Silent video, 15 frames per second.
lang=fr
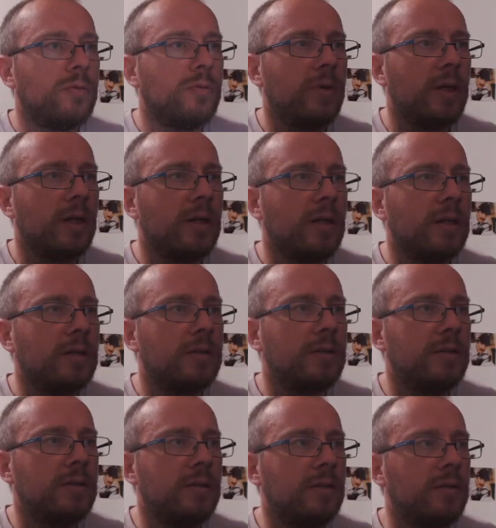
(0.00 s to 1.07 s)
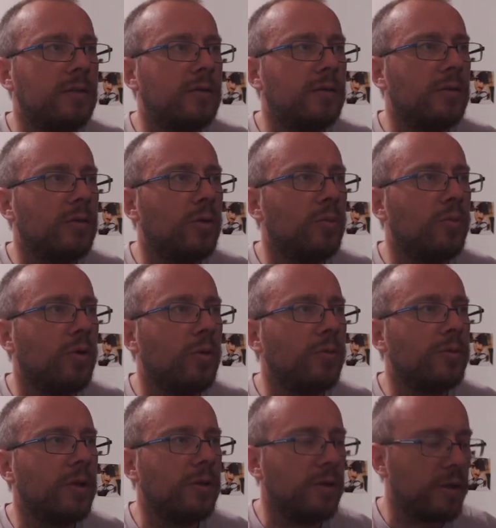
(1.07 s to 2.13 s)
vers un, site, le
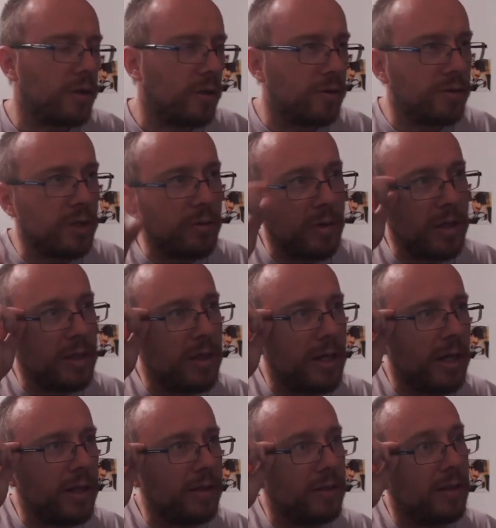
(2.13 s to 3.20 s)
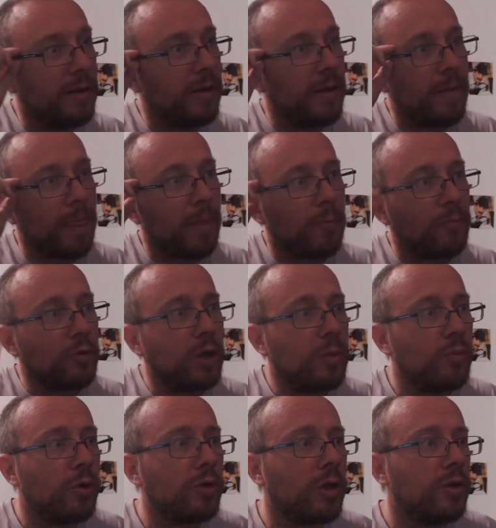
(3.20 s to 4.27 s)
Prompt Engineering Guide, qui
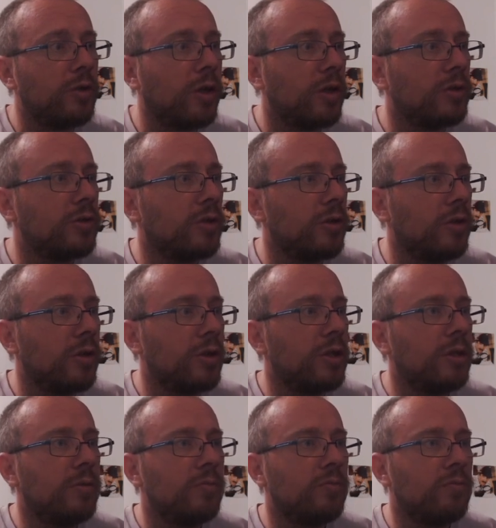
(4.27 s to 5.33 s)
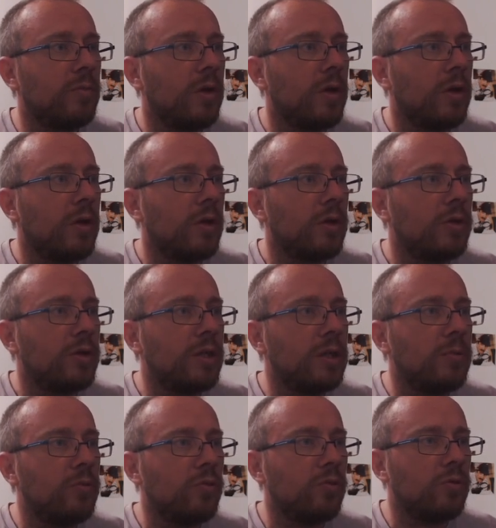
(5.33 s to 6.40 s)
peut être intéressant et qui,
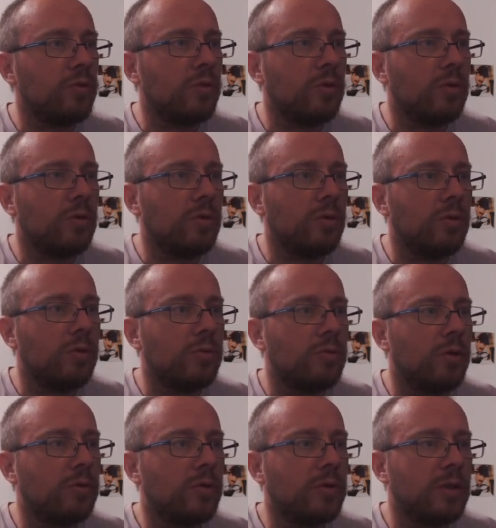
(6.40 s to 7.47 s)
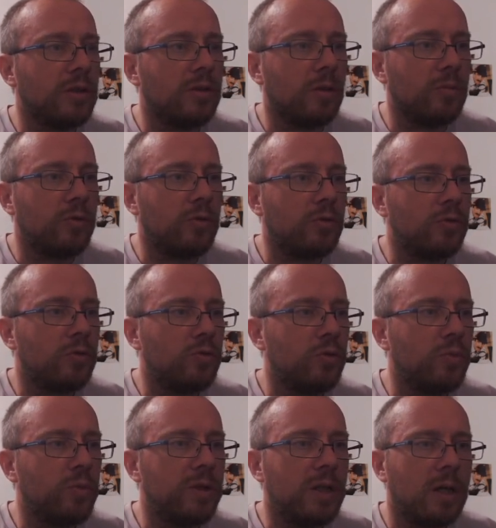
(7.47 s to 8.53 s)
qui montre euh, d'autres exemples que ceux du
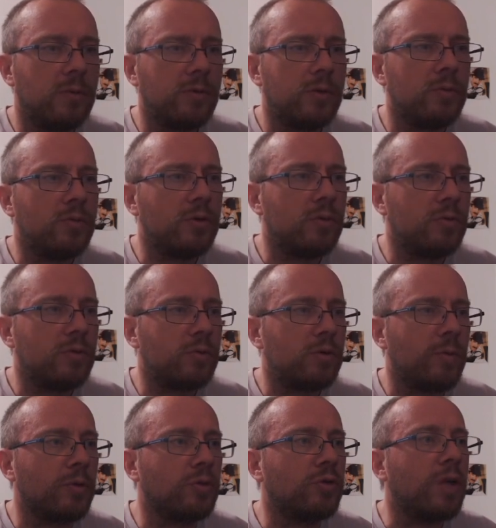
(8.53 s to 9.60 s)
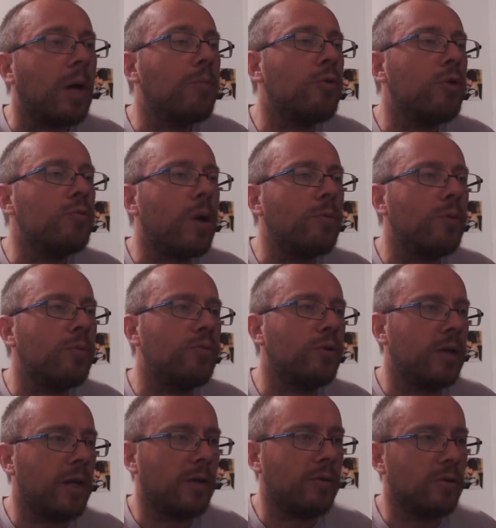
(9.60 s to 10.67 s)
PDF. je pense que c'est un peu, un peu plus
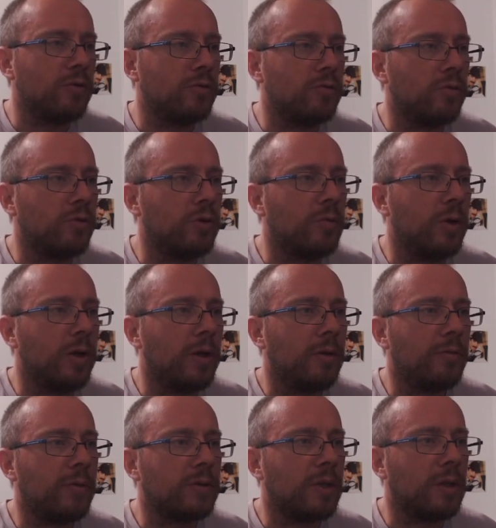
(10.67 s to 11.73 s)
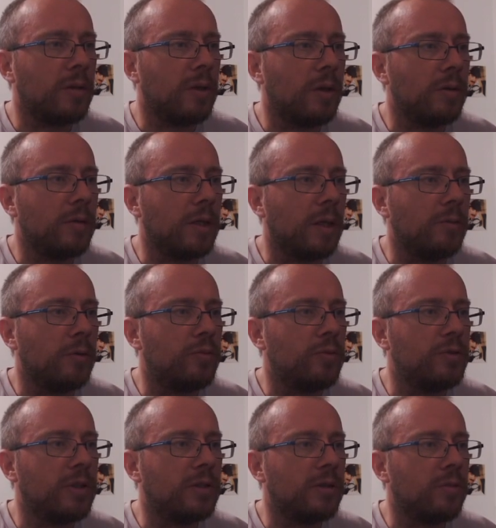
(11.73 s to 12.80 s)
clair dans ce document-là. il y a un peu
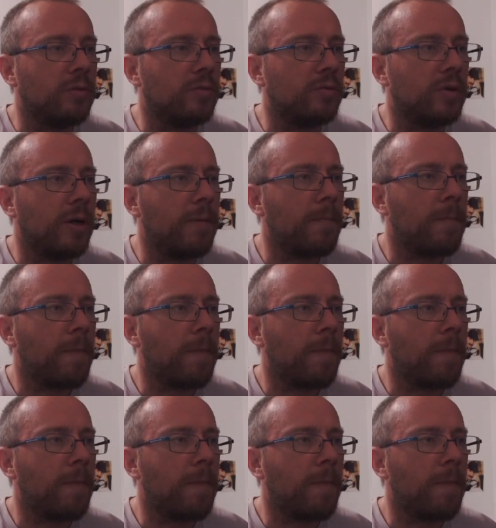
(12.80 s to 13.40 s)
plus d'exemples en tout cas.